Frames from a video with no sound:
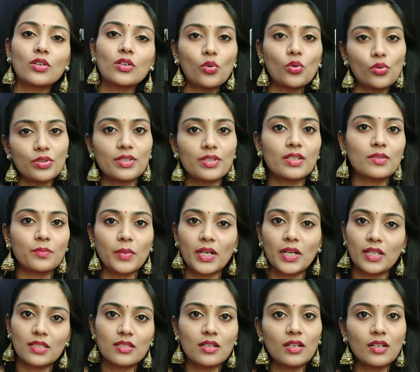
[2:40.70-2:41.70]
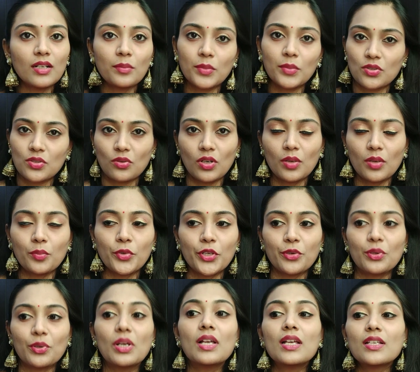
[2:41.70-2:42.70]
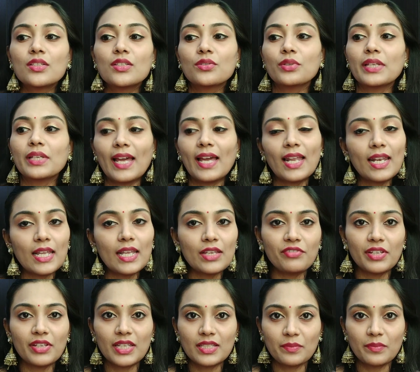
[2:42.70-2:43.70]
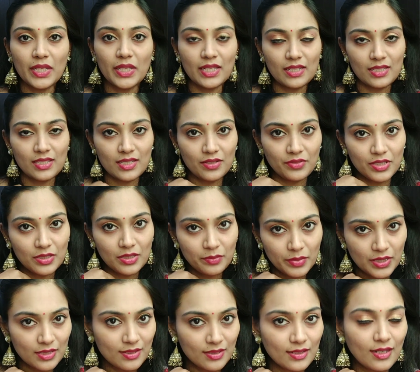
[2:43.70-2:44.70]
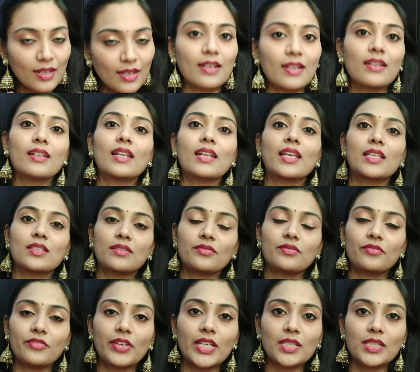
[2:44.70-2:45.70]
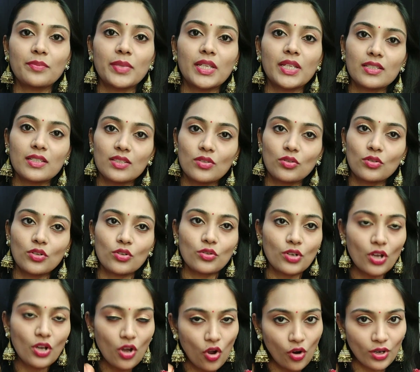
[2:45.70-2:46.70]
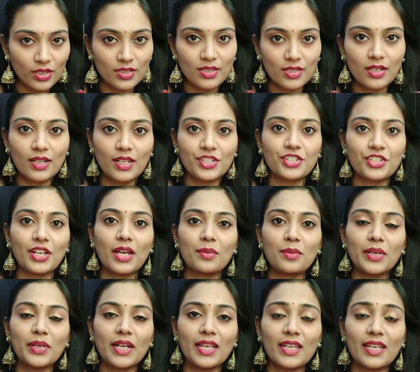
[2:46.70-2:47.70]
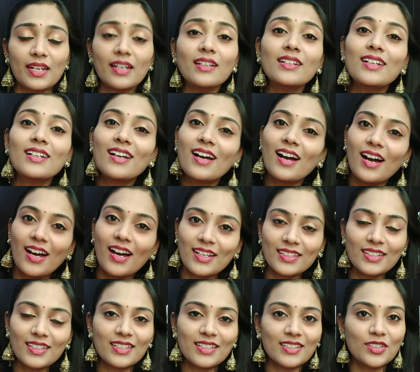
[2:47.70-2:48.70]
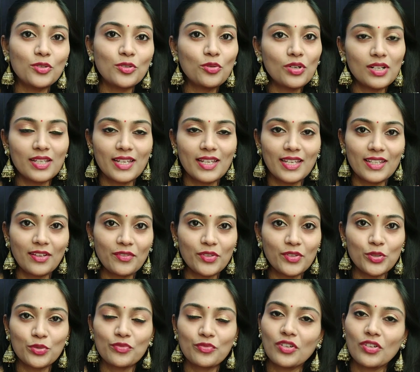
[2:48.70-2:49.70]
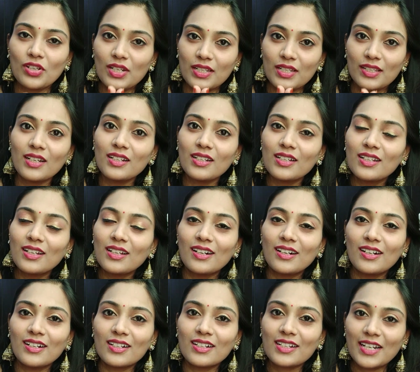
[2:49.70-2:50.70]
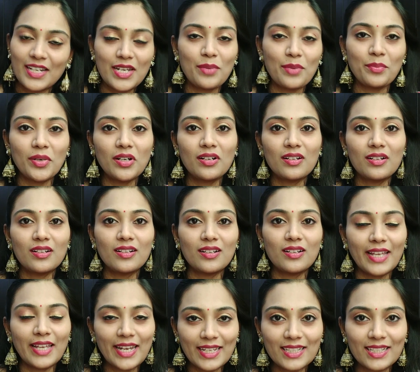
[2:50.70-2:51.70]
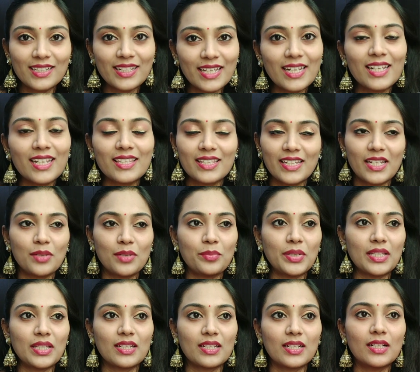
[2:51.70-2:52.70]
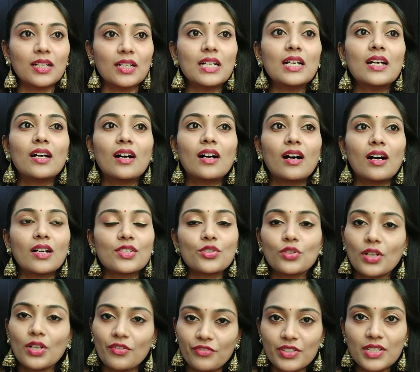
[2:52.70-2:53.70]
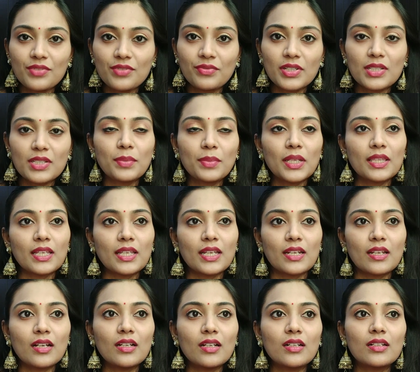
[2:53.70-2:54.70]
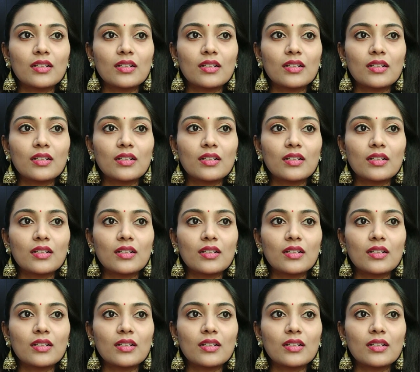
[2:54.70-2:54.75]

கோர்சஸ் படித்தா நம்ம சொல்ல முடியும் ஸோ என் லைஃப் எக்ஸ்பீரியன்ஸை வந்து பர்சனலான லைஃப் எக்ஸ்பீரியன்ஸை உங்கள் கூட ஹானஸ்ட்டாக நான் ஷேர் பண்ணிக்கிறேன் அதுலேருந்து உங்களுக்கு ஏதாவது யூஸ்ஃபுல்லாக இருந்தால் கண்டிப்பாக எனக்கு கீழே தெரியப்படுத்துங்க ஸோ நான் ஃபர்ஸ்ட் ஃபர்ஸ்ட் பார்த்தீங்கன்னா